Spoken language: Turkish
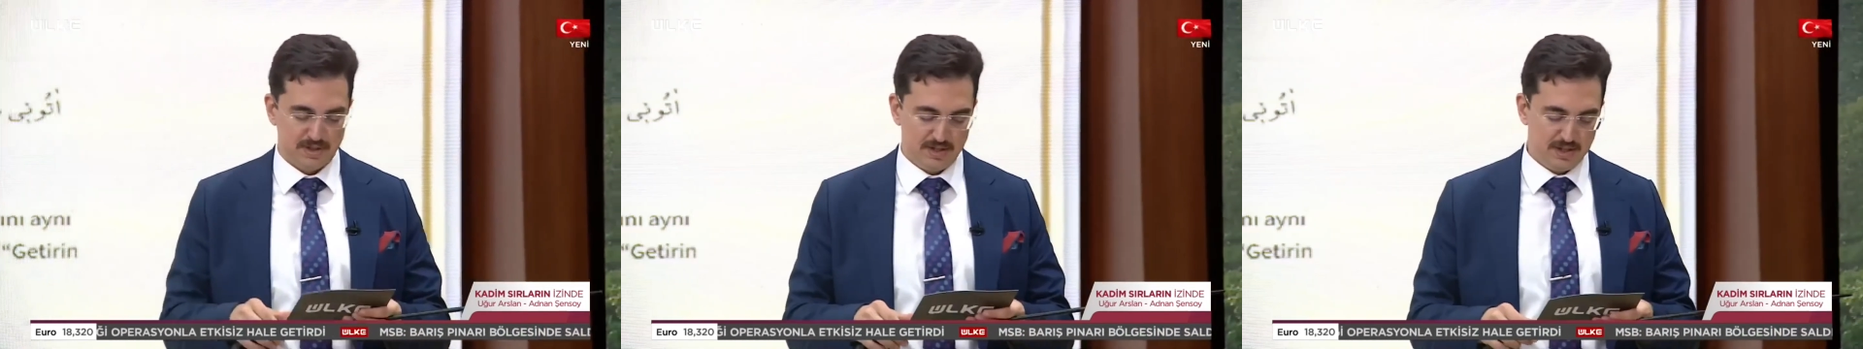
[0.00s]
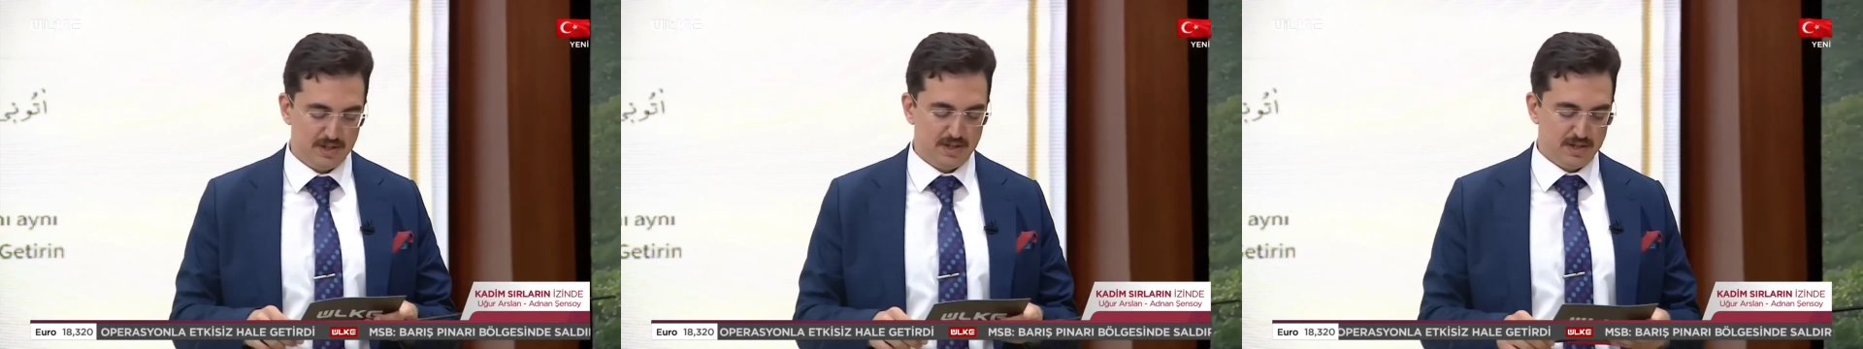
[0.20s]

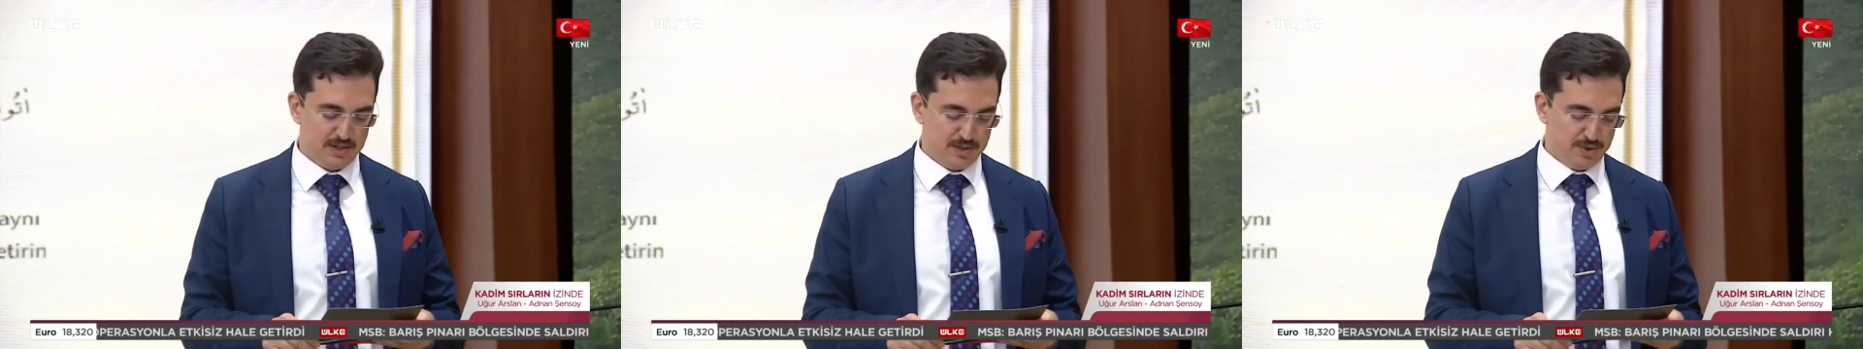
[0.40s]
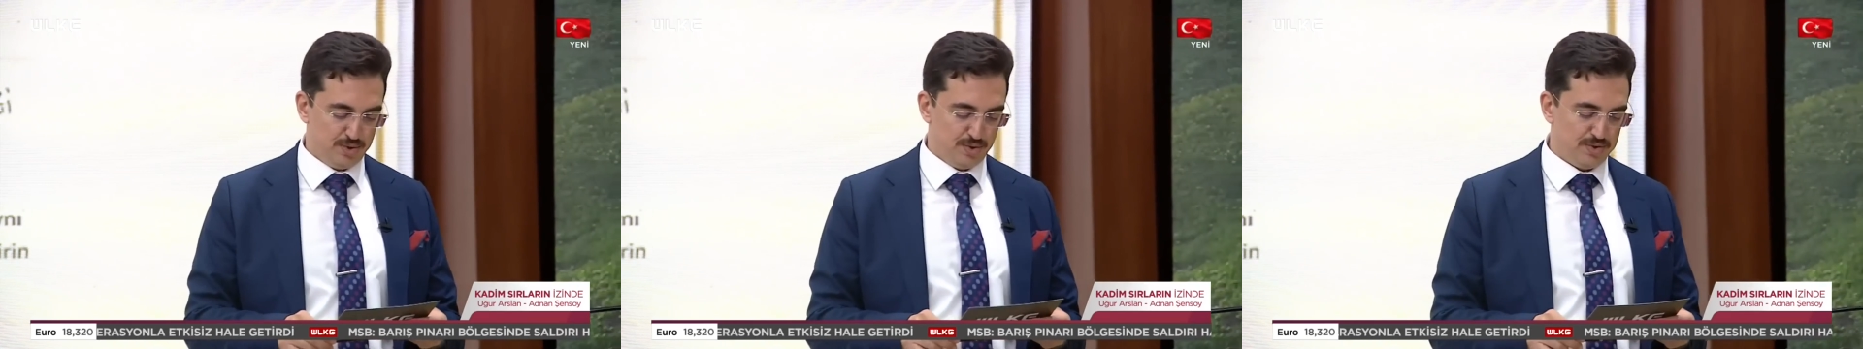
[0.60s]
Evet.
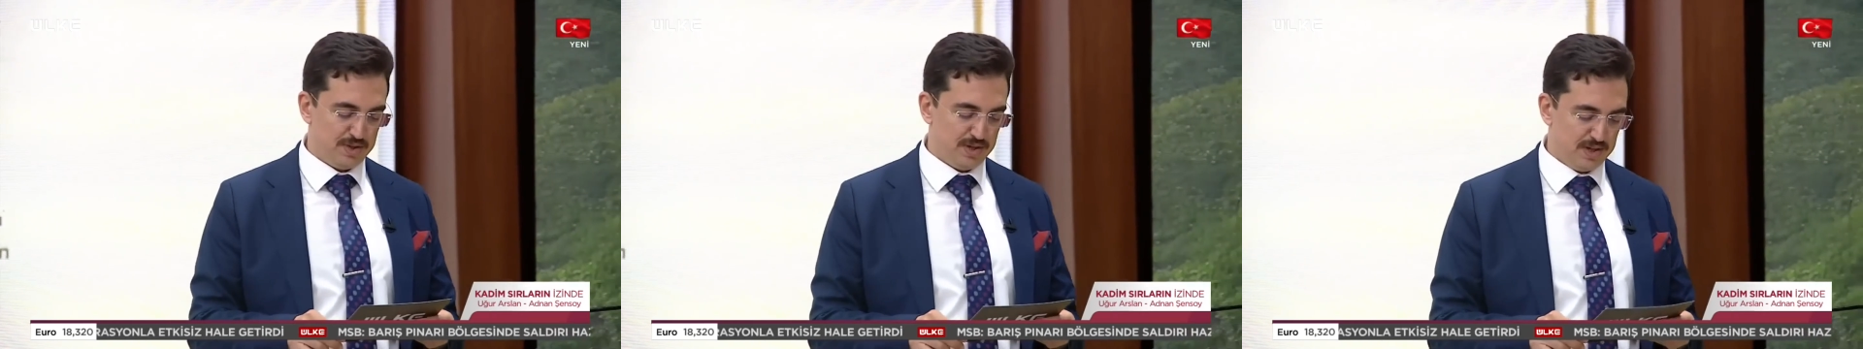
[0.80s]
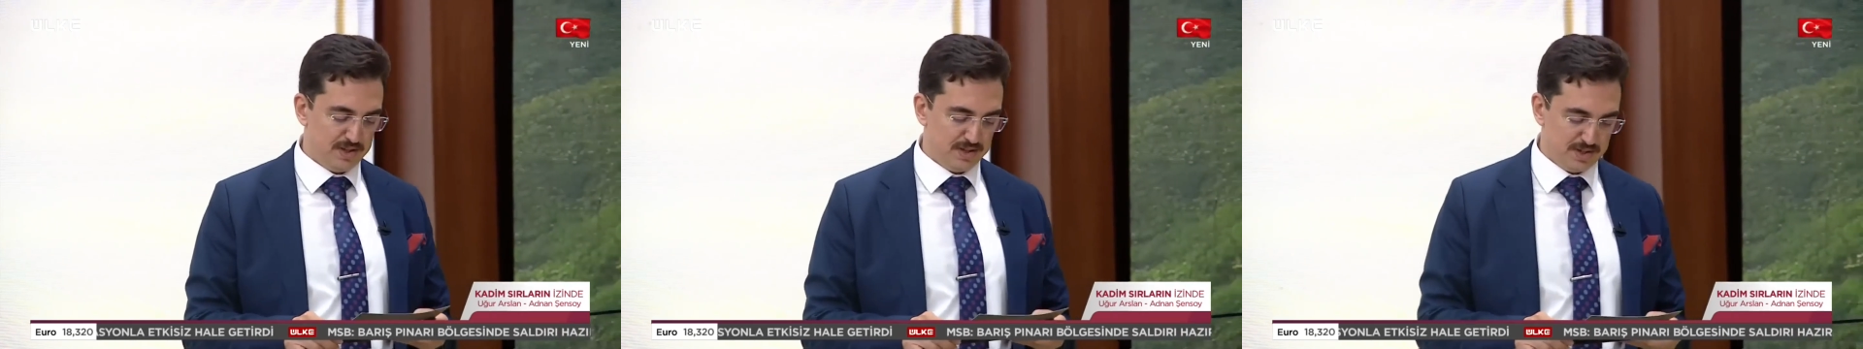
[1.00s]
Çok
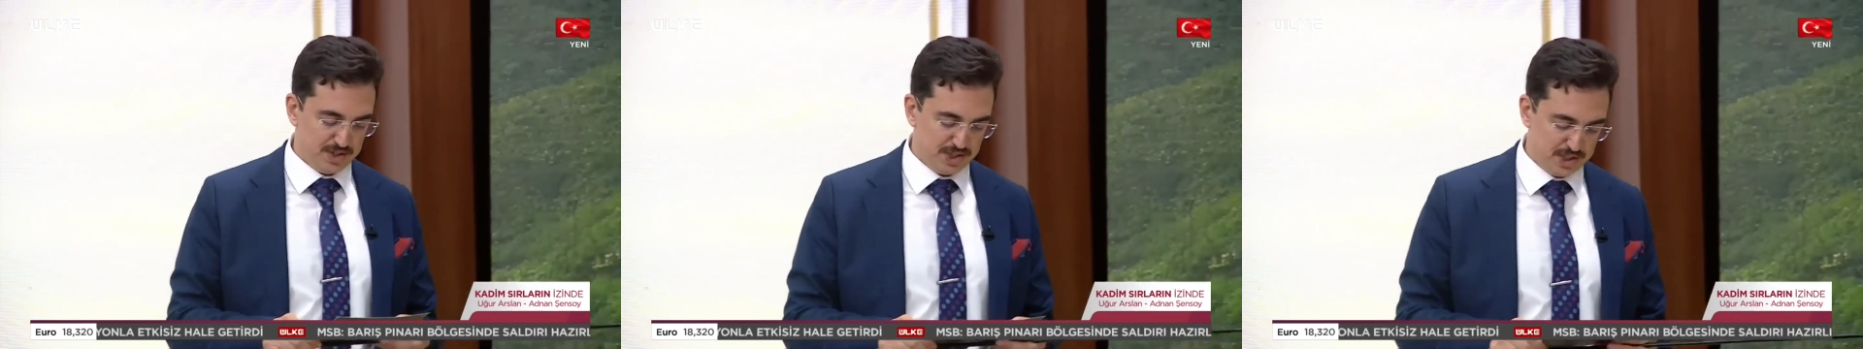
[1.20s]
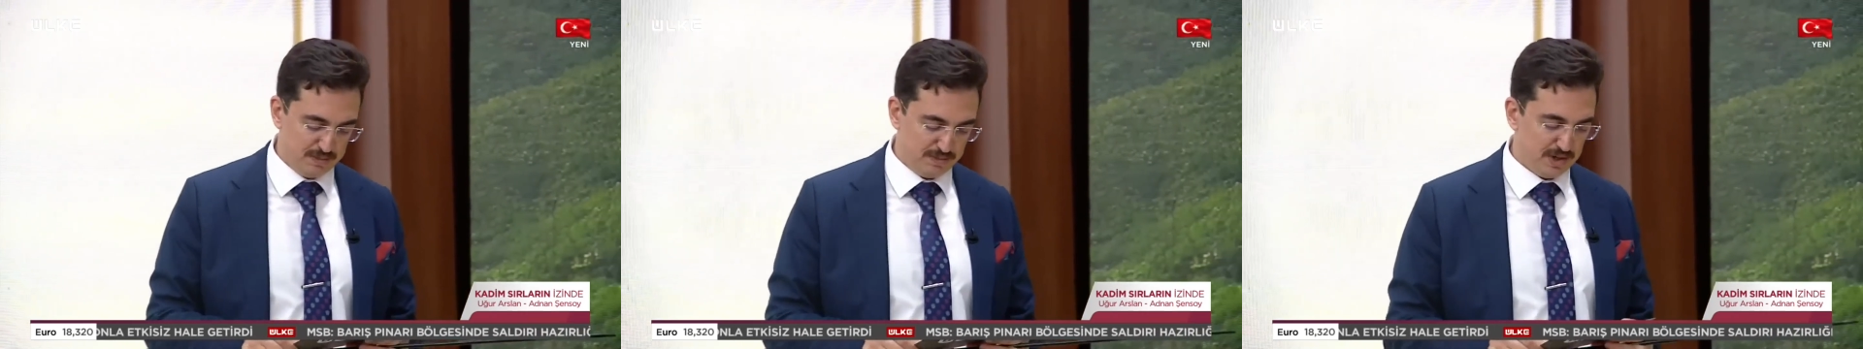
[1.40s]
dağıldık.
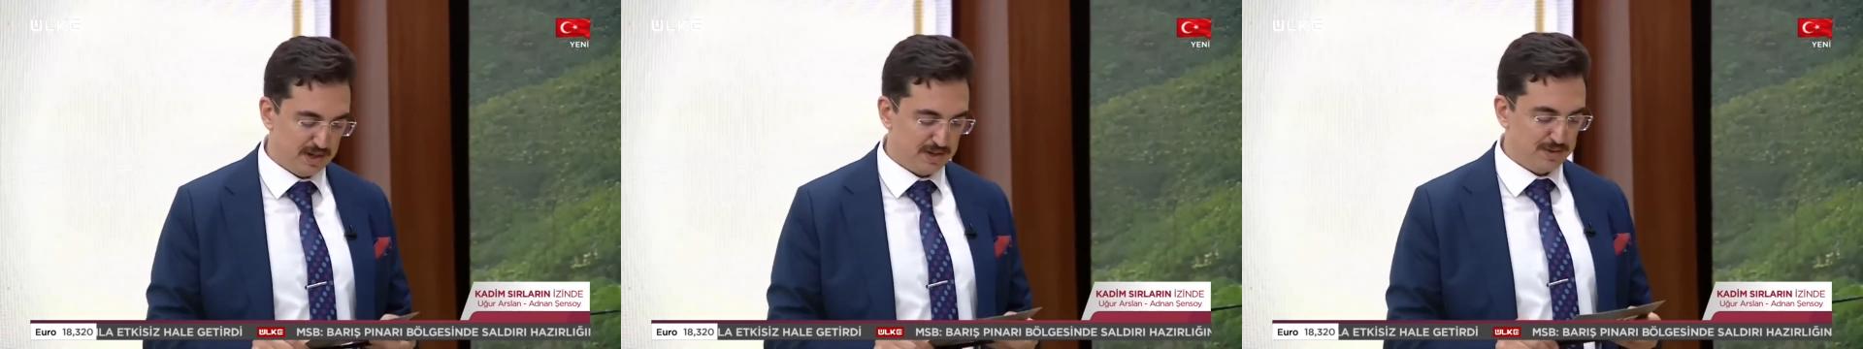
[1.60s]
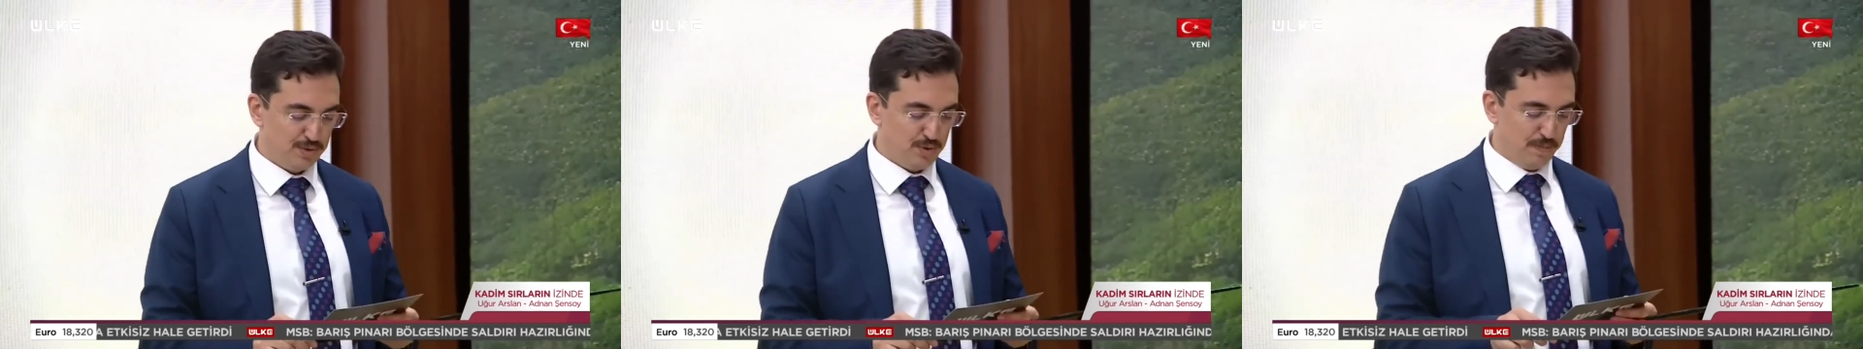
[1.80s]
Şimdi, Şimdi
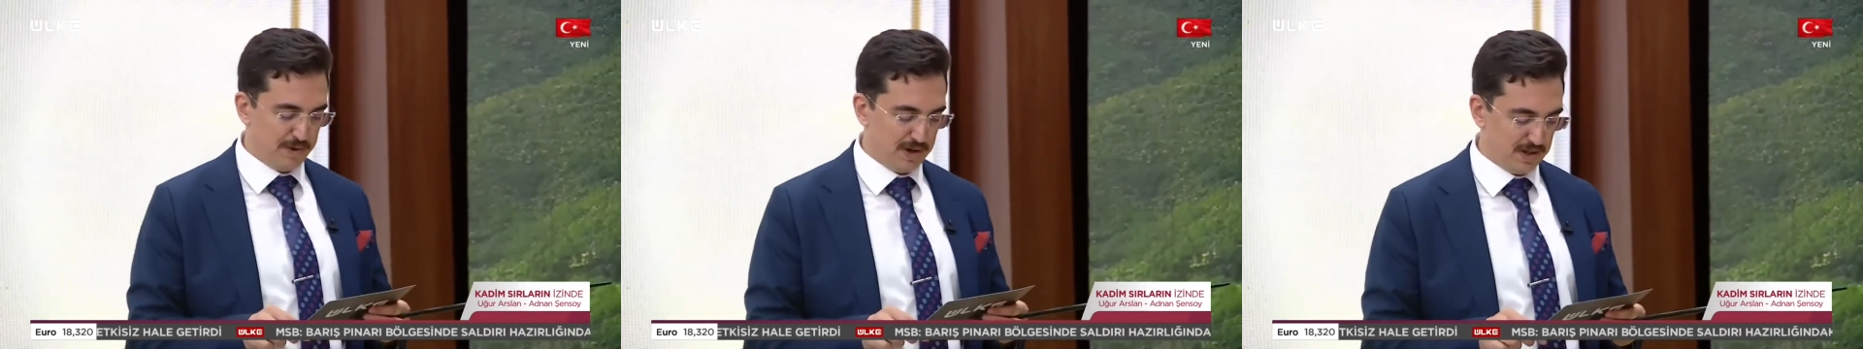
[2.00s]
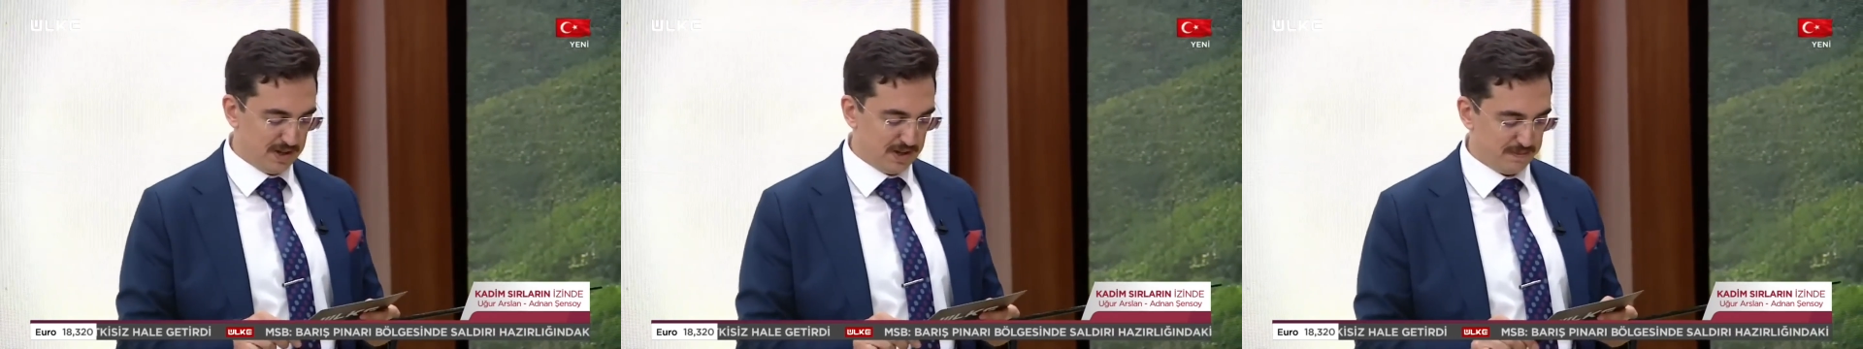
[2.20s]
artık hocam, toparlanalım.